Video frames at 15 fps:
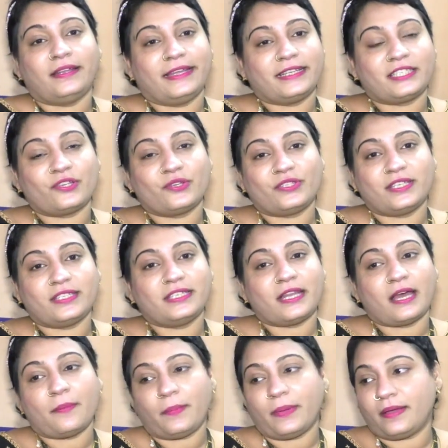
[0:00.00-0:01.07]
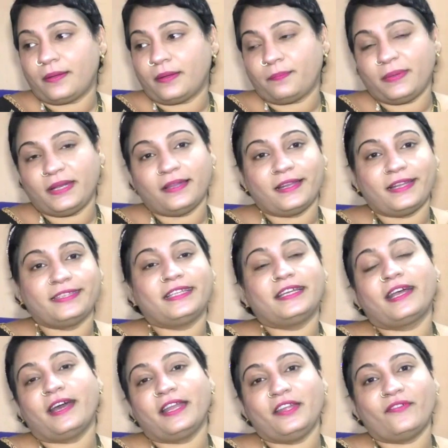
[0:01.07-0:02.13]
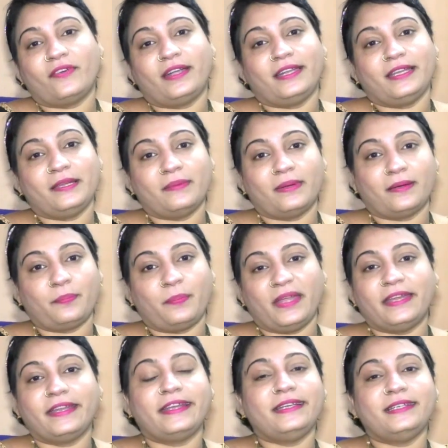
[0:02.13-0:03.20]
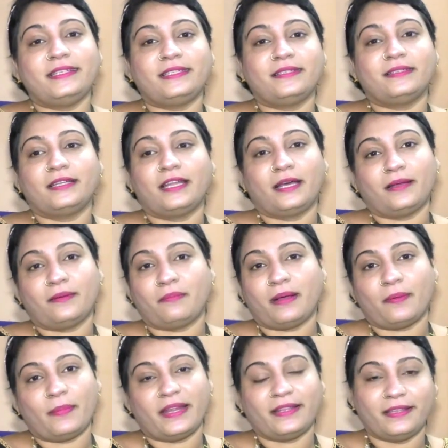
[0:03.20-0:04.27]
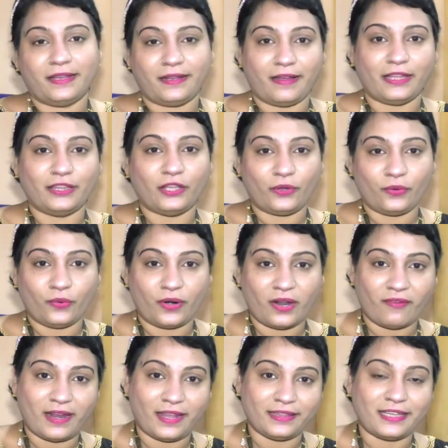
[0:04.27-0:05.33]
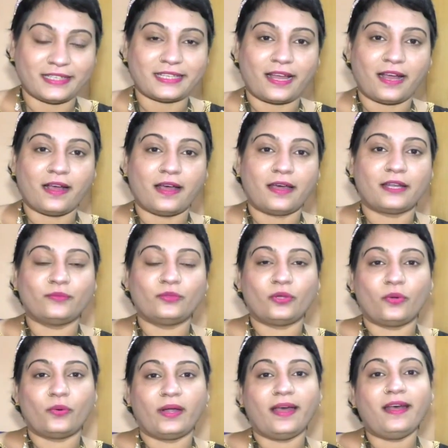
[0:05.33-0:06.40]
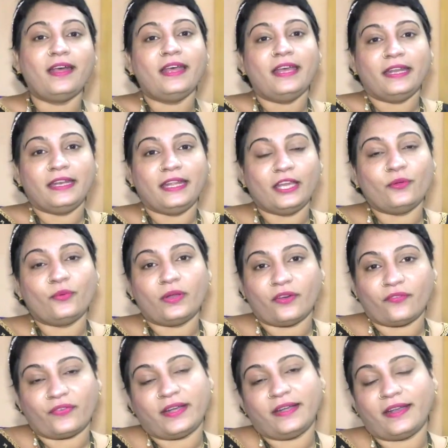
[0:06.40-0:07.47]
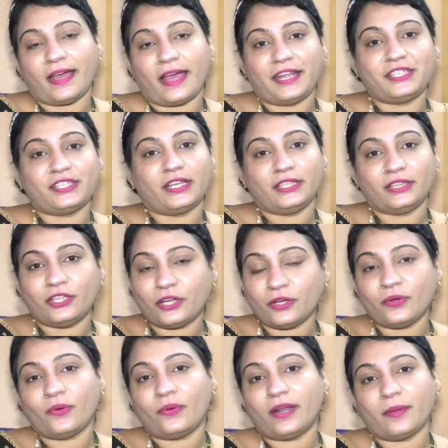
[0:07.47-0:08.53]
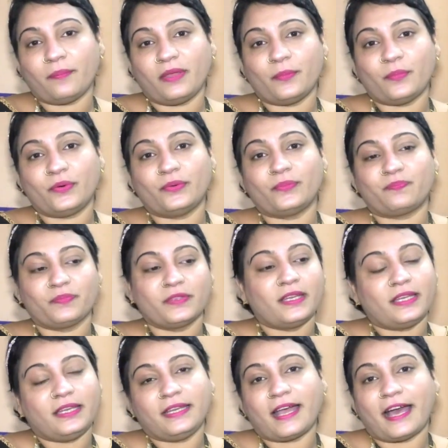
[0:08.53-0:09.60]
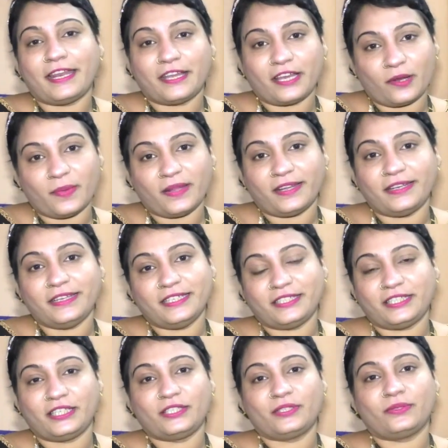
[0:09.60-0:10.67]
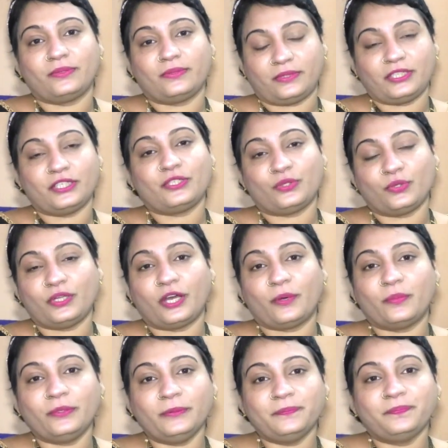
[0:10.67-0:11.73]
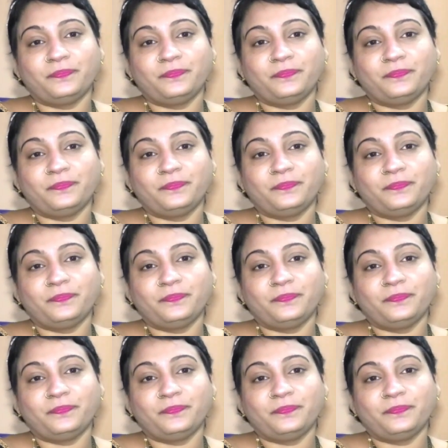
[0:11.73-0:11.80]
నెక్స్ట్ వచ్చేసి నా పిల్లలైతే కానివ్వండి మా పేరెంట్స్ నా మా బ్రదర్ అందరూ కూడా వాళ్ళందరి సహకారంతో కూడా నేను నా ఫ్రెండ్ ఆయుష ఇద్దరం కూడా మేము ఈ కార్యక్రమాలన్నీ చేస్తు చేస్తున్నాము